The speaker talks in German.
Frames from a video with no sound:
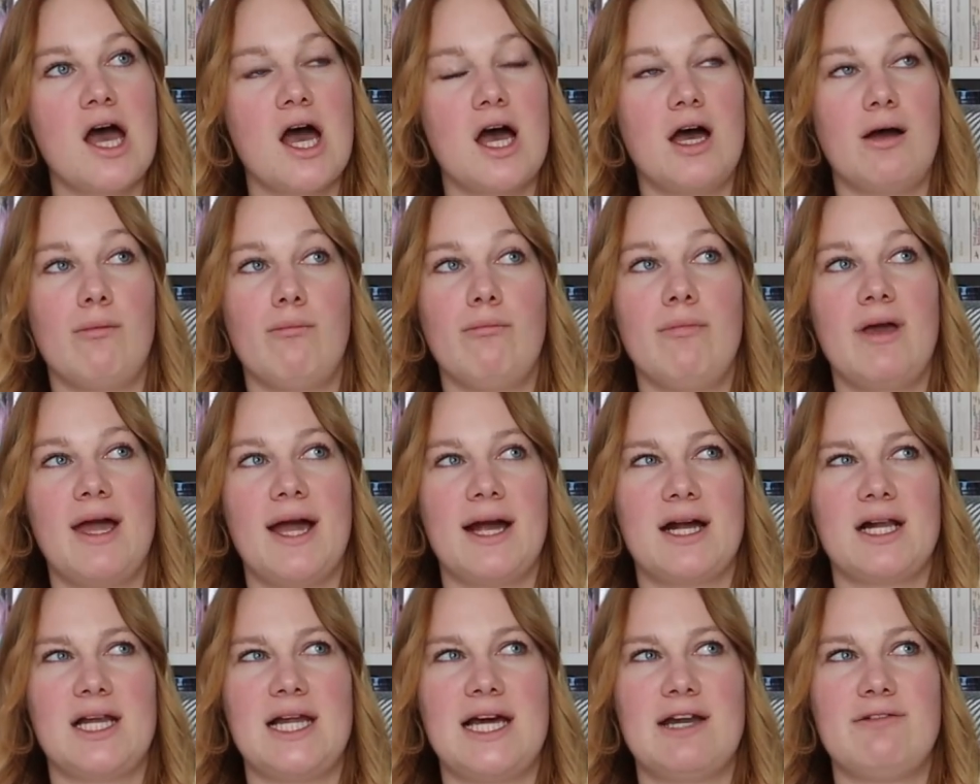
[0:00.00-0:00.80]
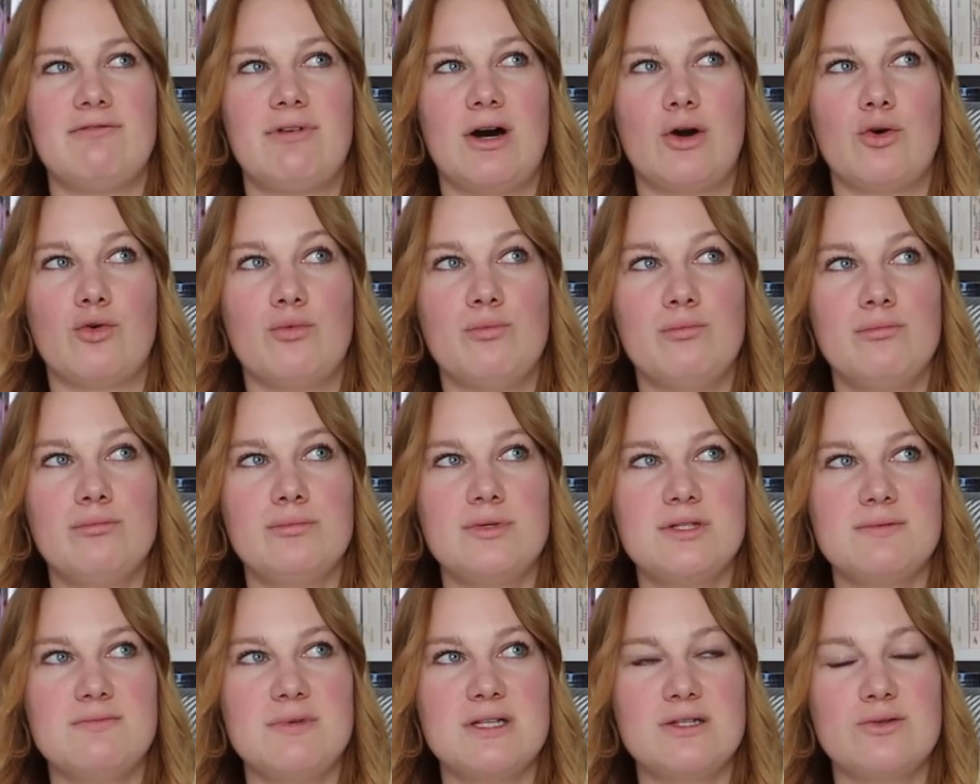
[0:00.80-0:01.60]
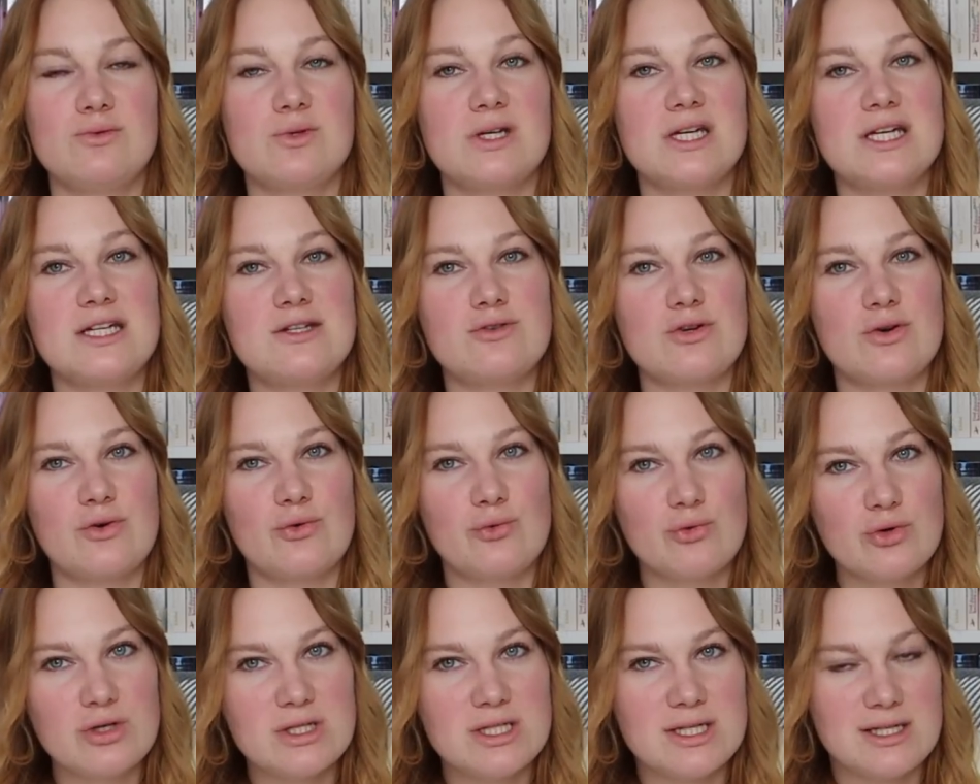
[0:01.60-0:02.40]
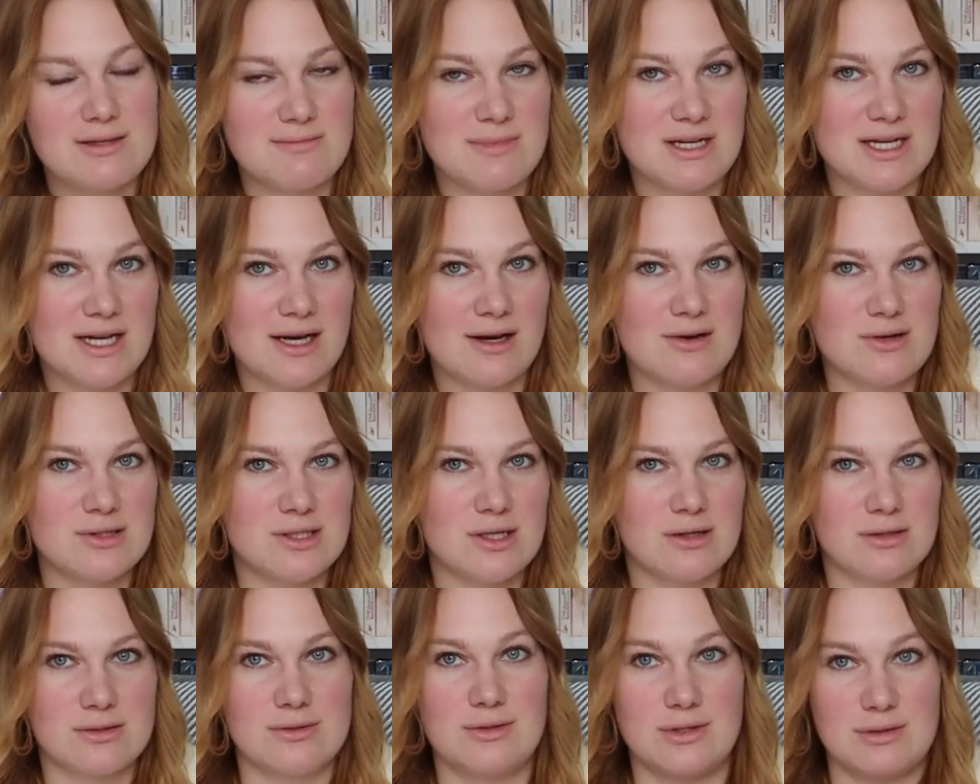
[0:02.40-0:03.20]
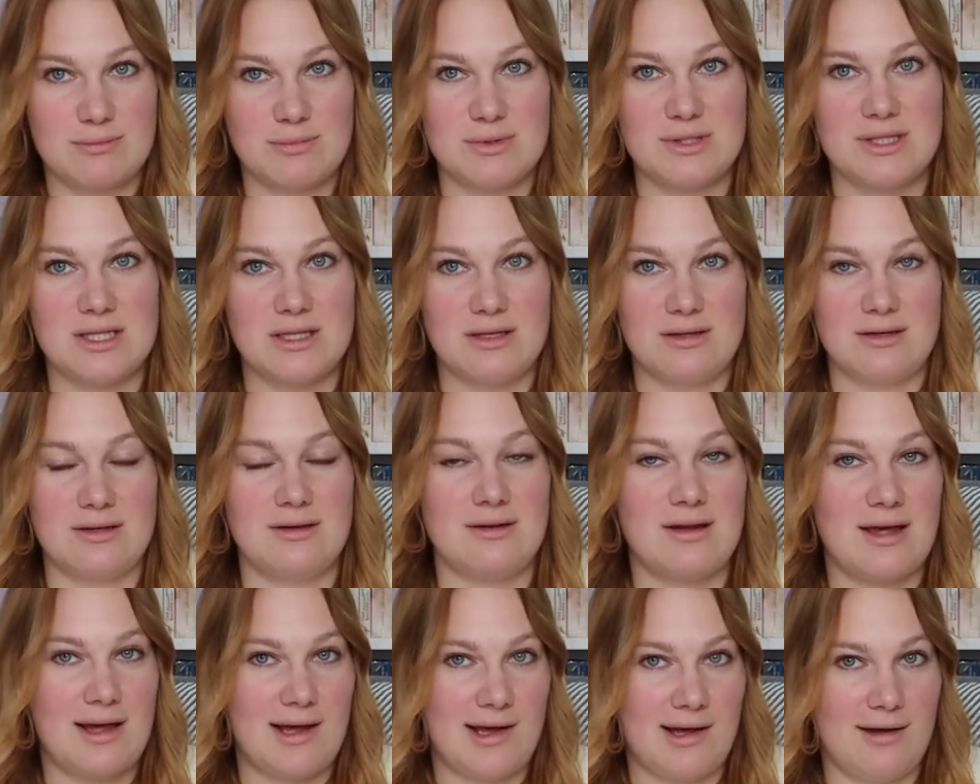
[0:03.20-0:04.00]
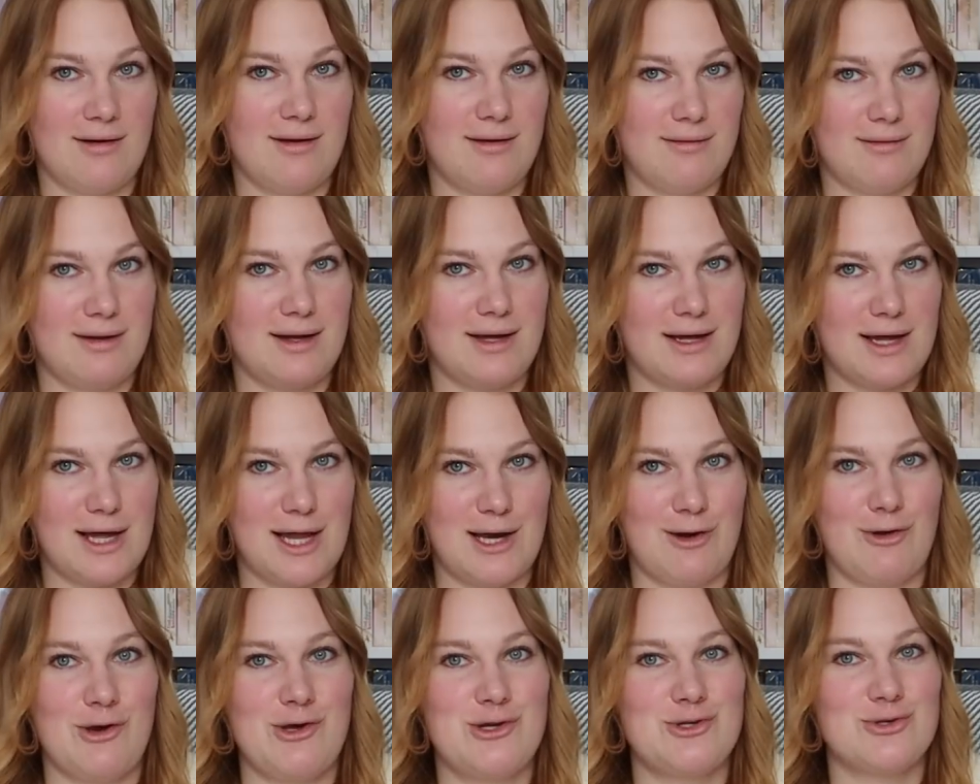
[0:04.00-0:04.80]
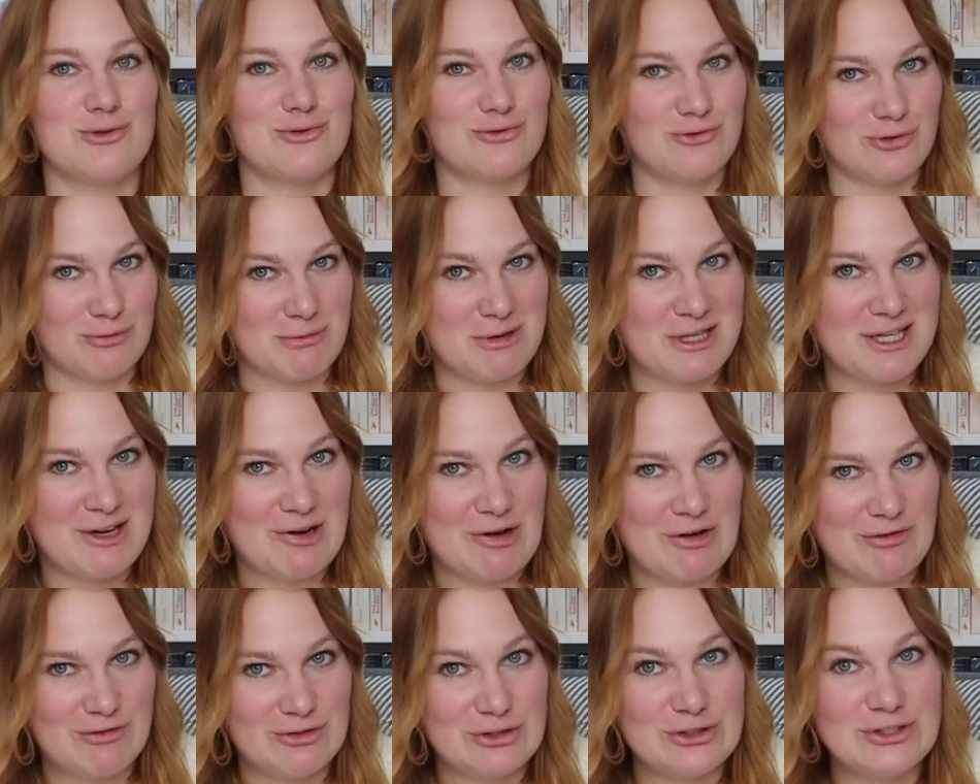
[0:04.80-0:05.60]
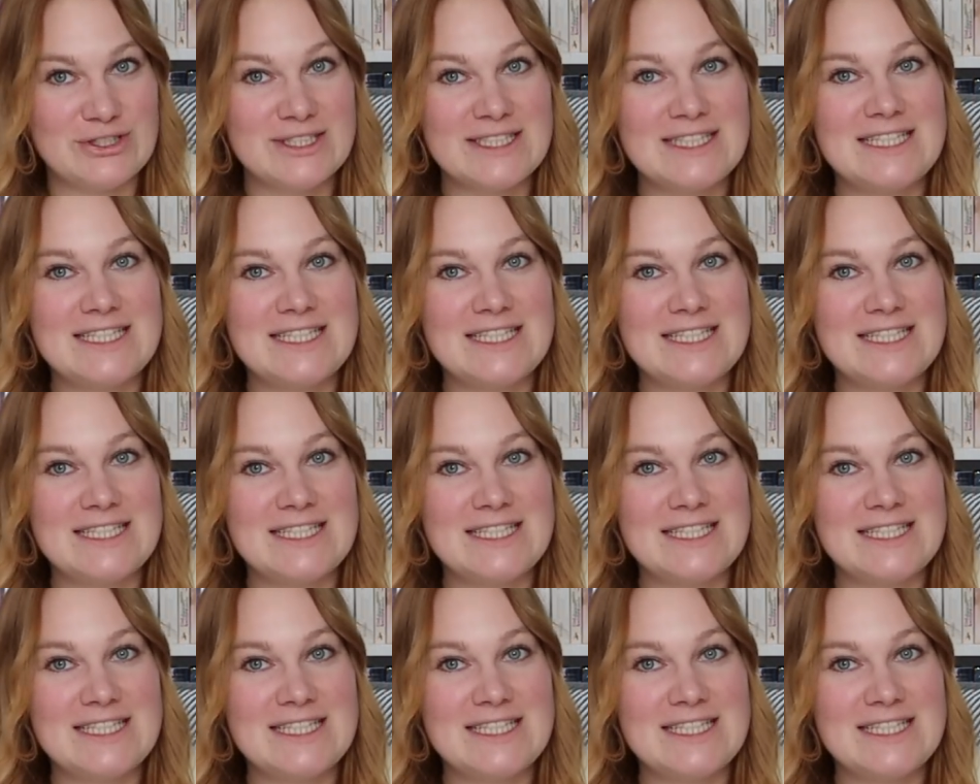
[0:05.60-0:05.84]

ähm, erklären, warum es mir so geht und ich mir daraus auch so ein bisschen eine Erleuchtung für mich erhoffe.